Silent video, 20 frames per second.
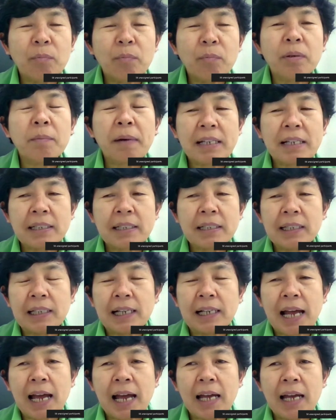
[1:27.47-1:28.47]
โรงพยาบาล
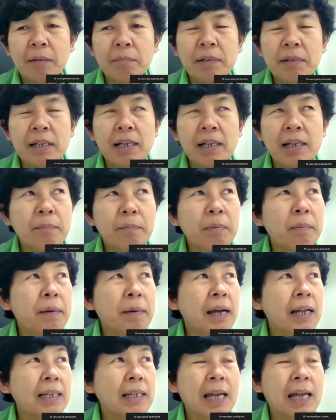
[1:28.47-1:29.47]
ศรีราชเมื่อ
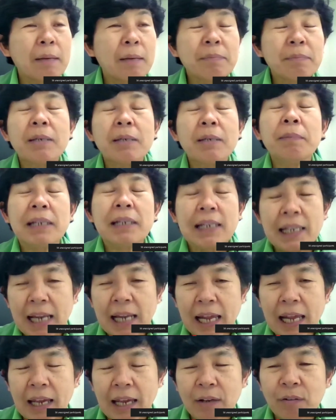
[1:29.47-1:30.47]
ประมาณสามสี่ปี
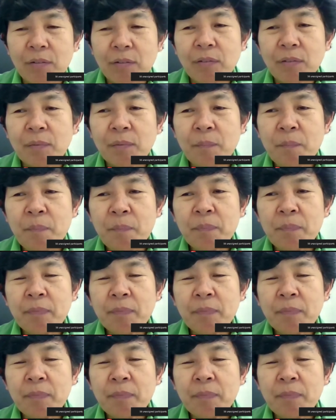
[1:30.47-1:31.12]
ที่แล้ว